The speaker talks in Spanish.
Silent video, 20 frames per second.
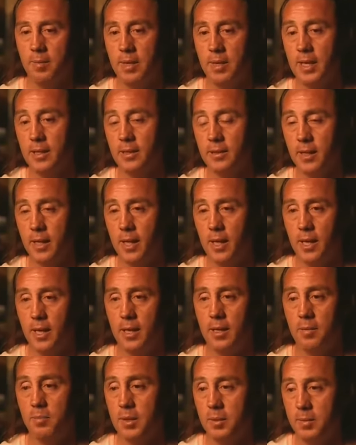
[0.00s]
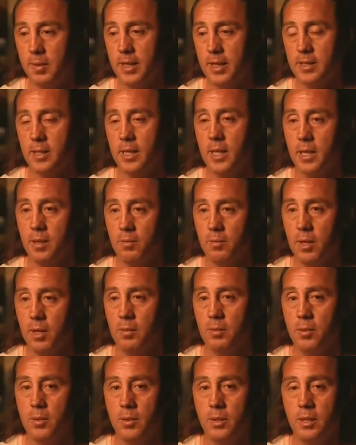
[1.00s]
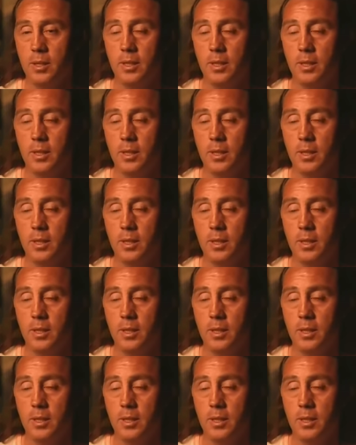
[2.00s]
me la entrega, de primera se la devuelvo,